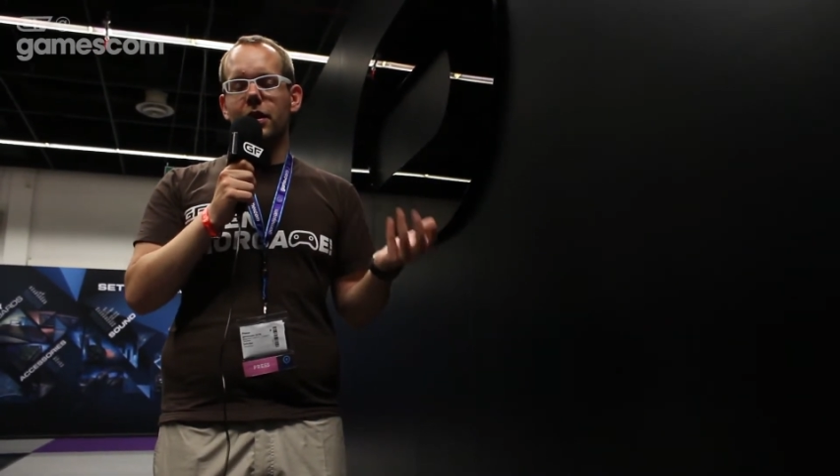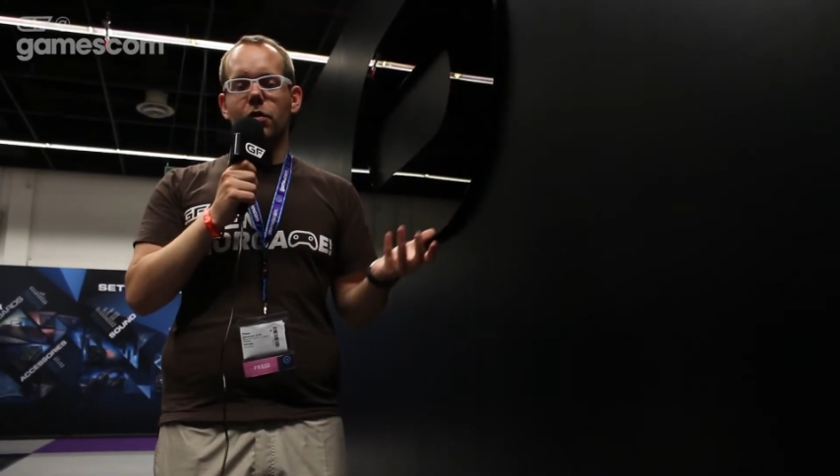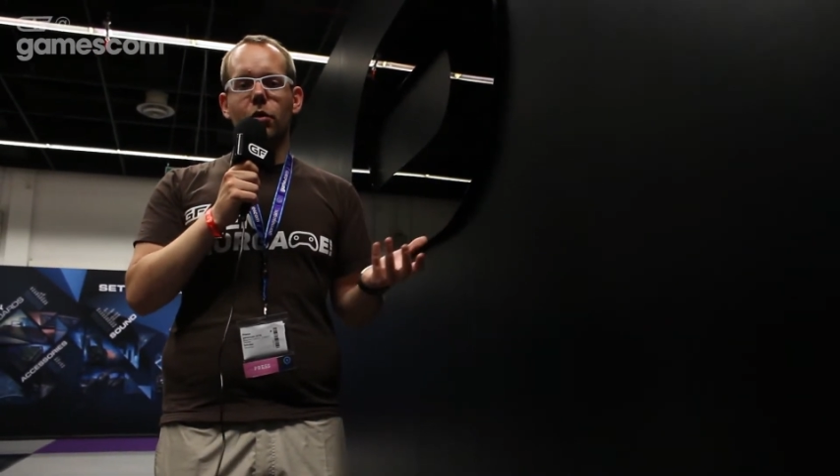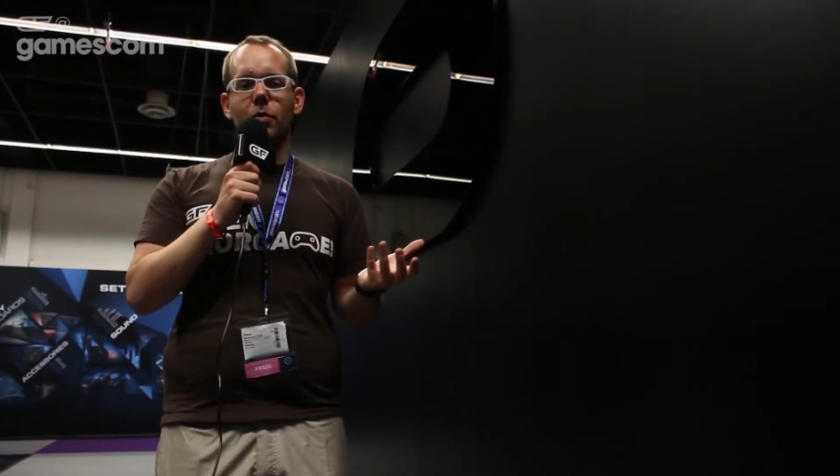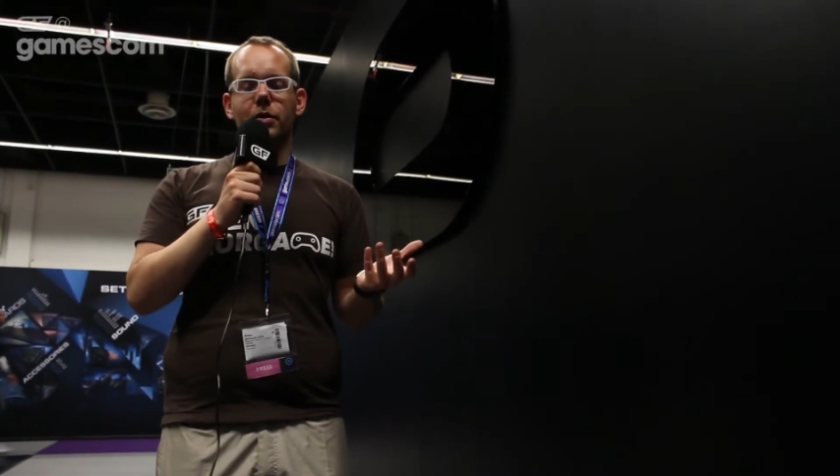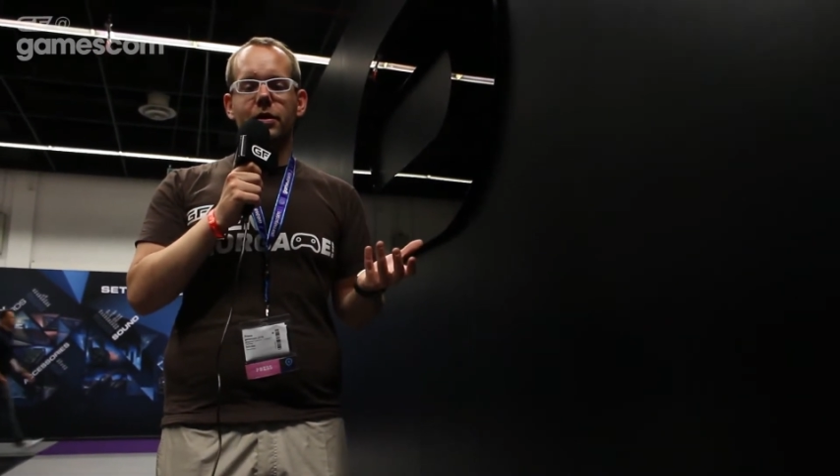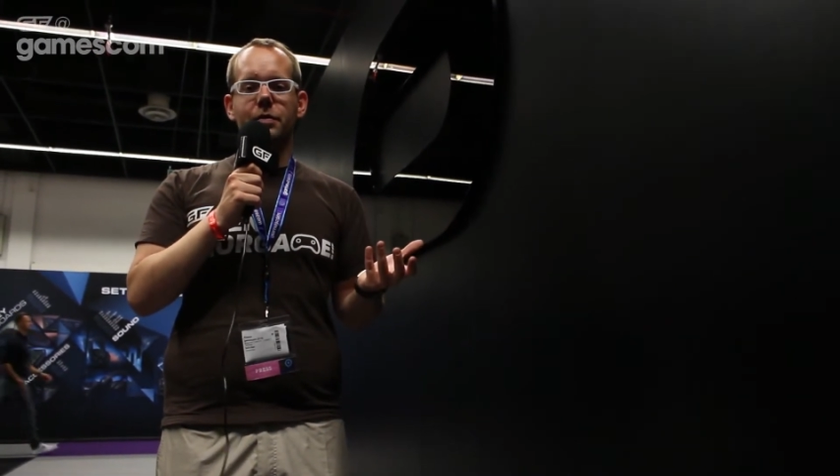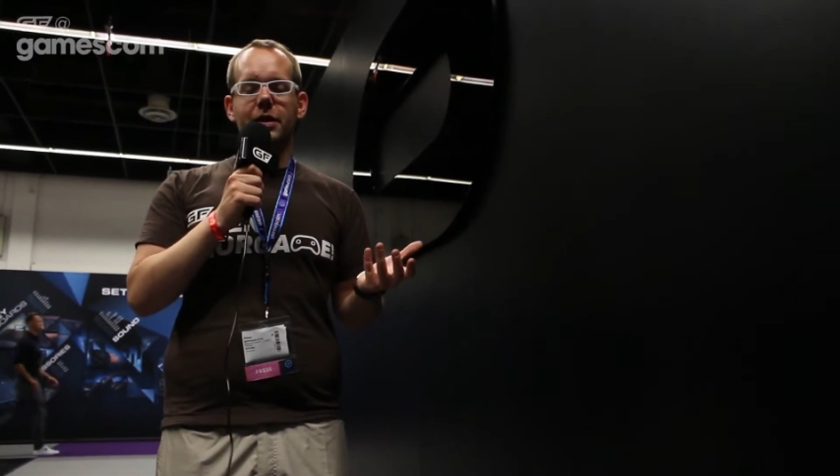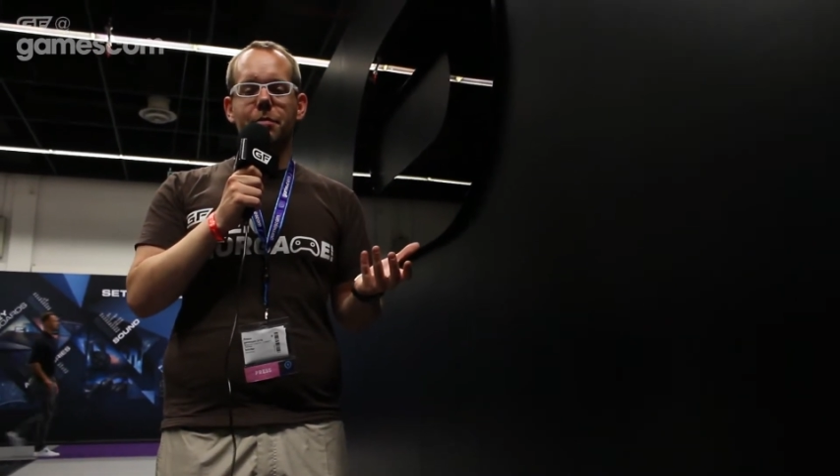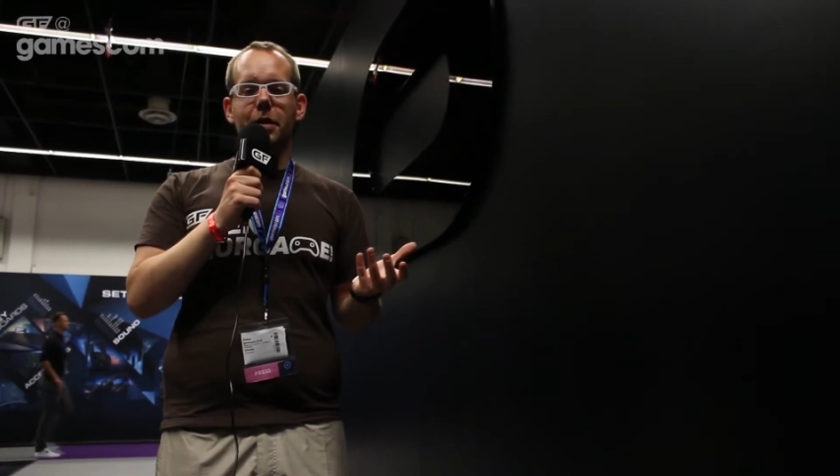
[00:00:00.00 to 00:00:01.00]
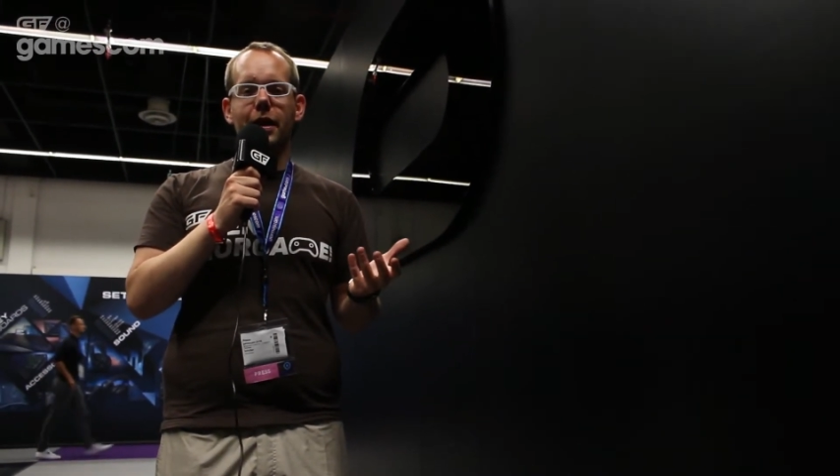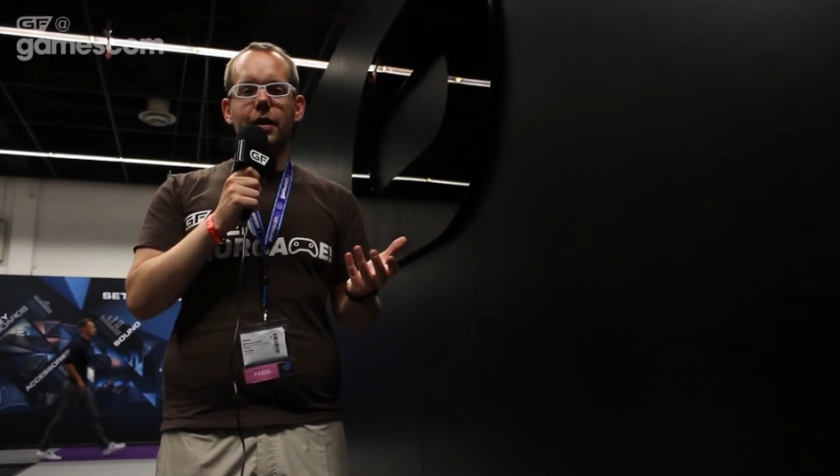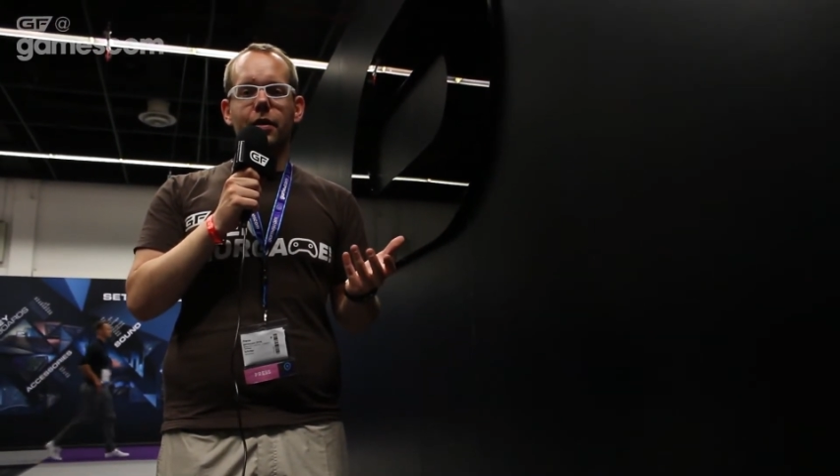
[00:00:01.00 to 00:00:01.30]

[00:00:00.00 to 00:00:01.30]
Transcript: Scary Moments mit dabei,